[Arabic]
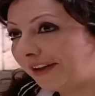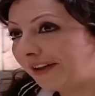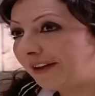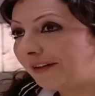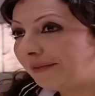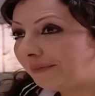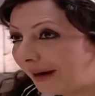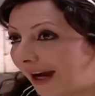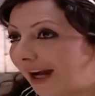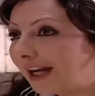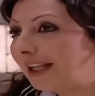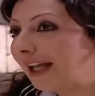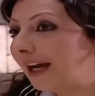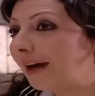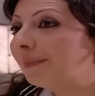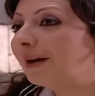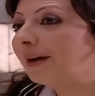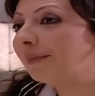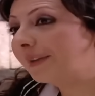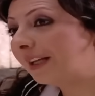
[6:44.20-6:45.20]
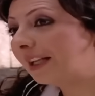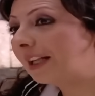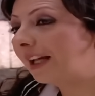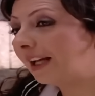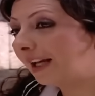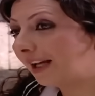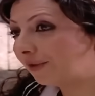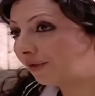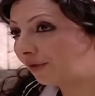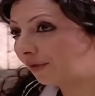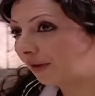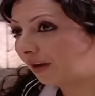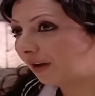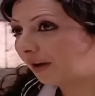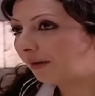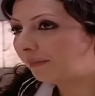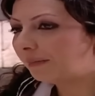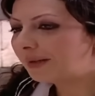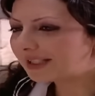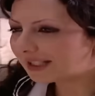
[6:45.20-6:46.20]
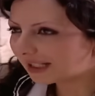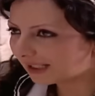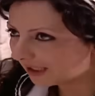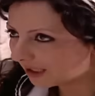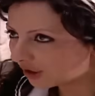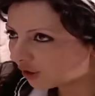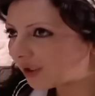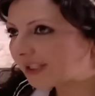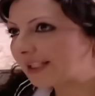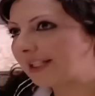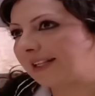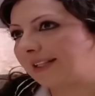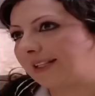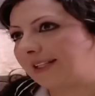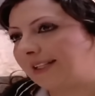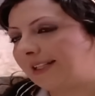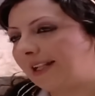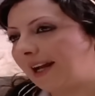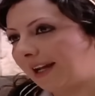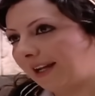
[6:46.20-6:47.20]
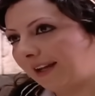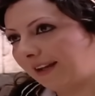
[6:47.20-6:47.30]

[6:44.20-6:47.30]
باع الحمام كلياته بس خلى جوز للتسلايه